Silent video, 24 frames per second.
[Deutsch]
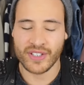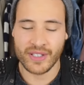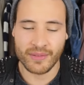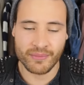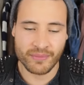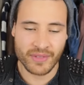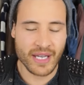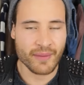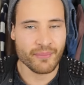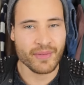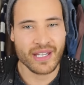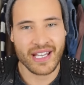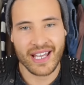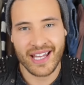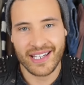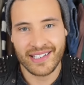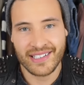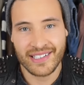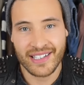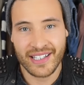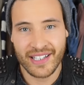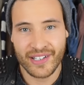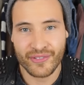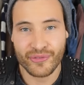Ähm, ja, mehr kann
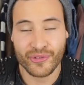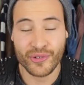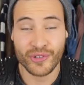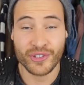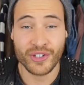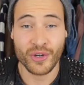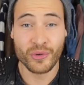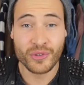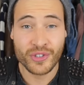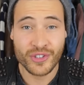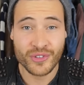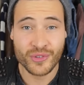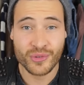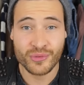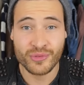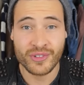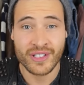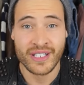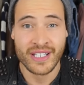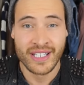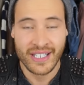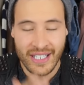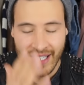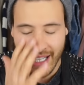ich leider für euch auch nicht
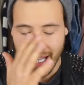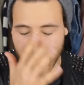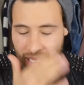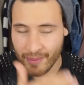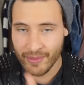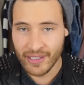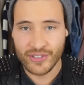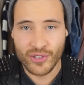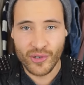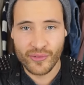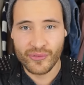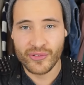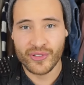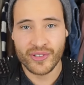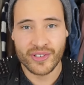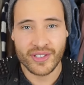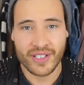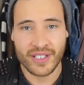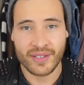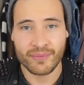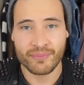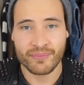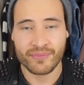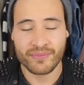tun, aber ich
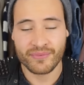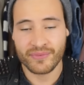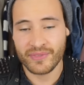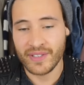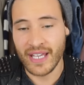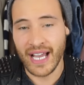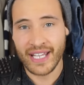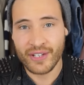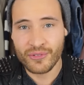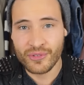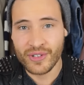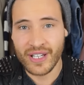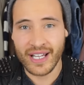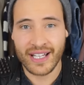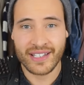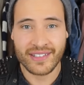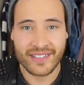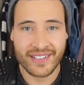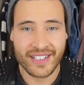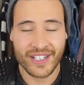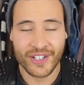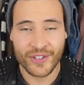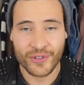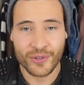hoffe, ähm, der ein oder
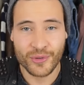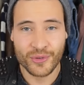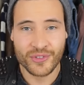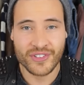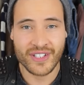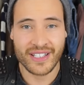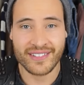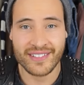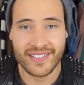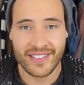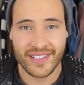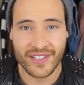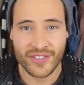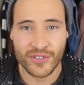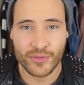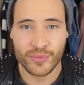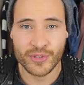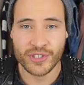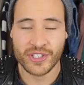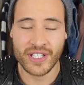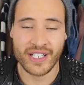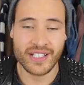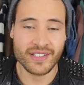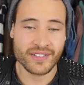andere, der noch Lust hat, sich das zu
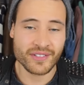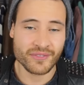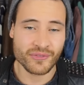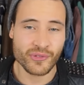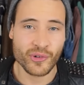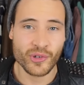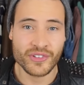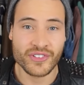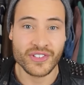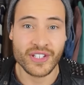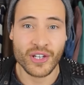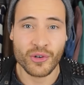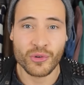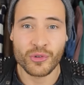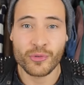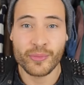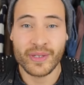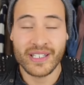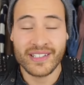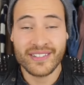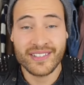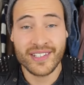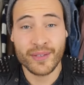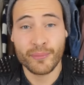bestellen, freut sich auch
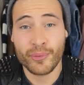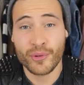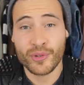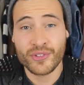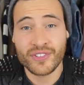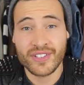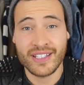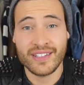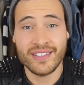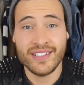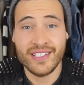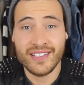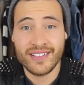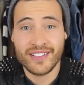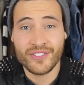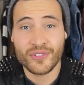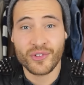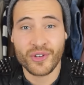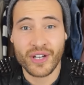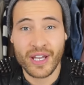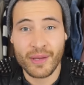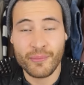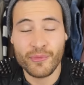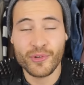über die 10%, die ich
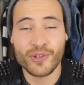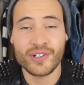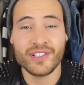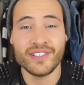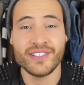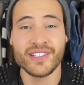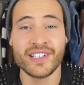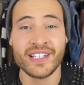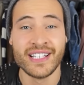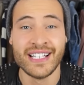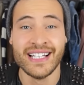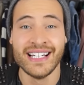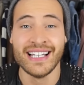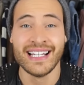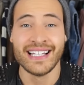noch ermögliche.